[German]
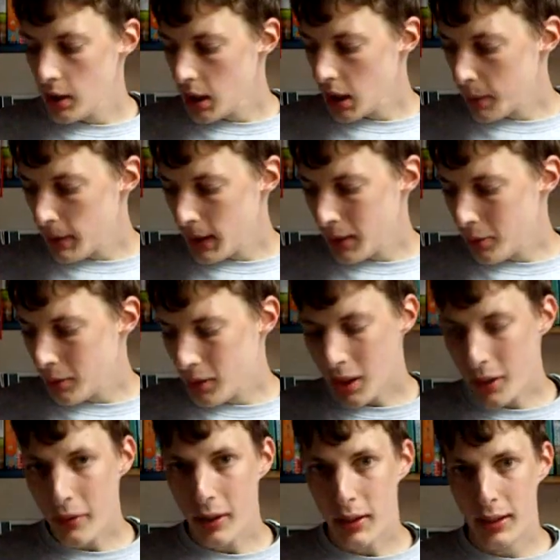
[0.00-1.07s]
Aber jetzt ein
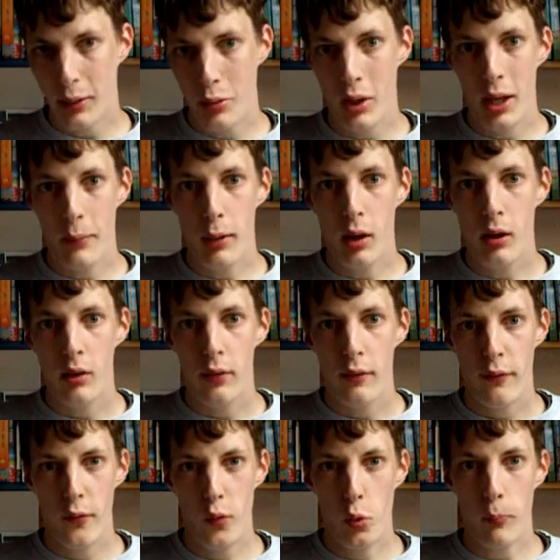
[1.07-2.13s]
ganz anderes Thema,
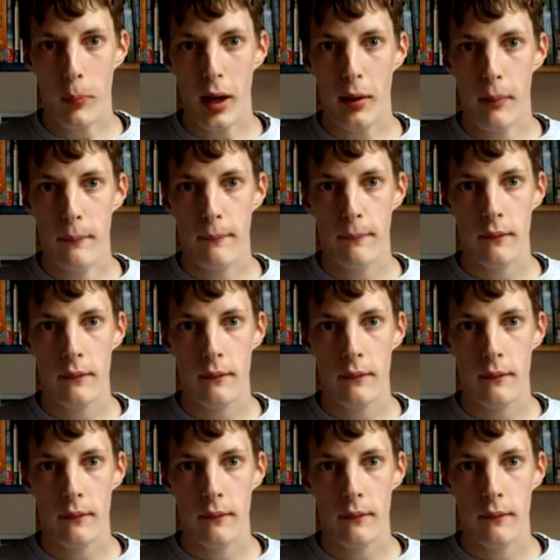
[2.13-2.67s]
Fußball.